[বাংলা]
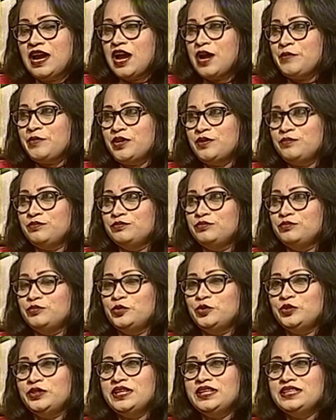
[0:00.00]
আমার
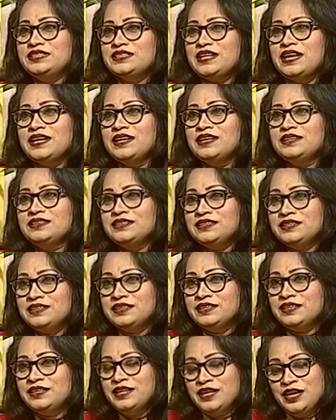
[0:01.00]
বোধের জায়গা থেকে
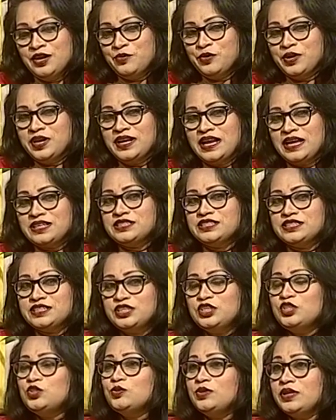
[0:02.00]
ওখানে আছে যে
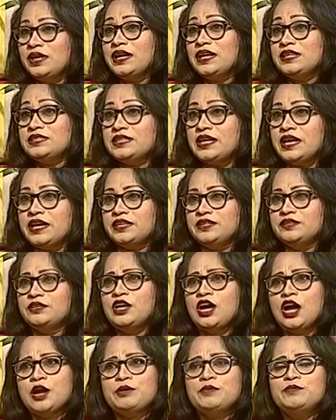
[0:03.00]
কিছু লেখা যায়
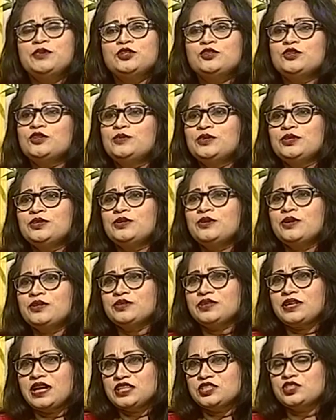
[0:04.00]
আমার ভিতরে ভিতরে হয়তো
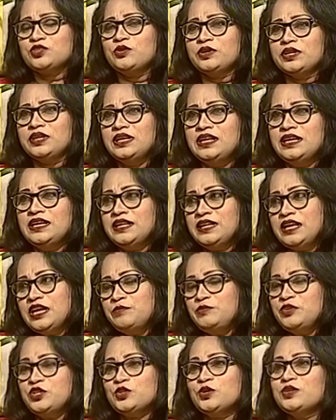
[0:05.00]
কাজ করে এই
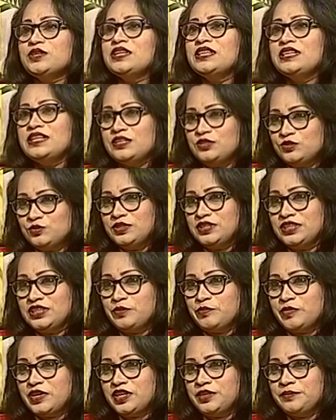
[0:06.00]
বিষয়টা নিয়ে কিছু লিখতে
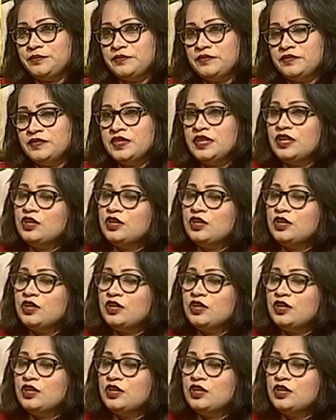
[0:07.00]
পারি আচ্ছা।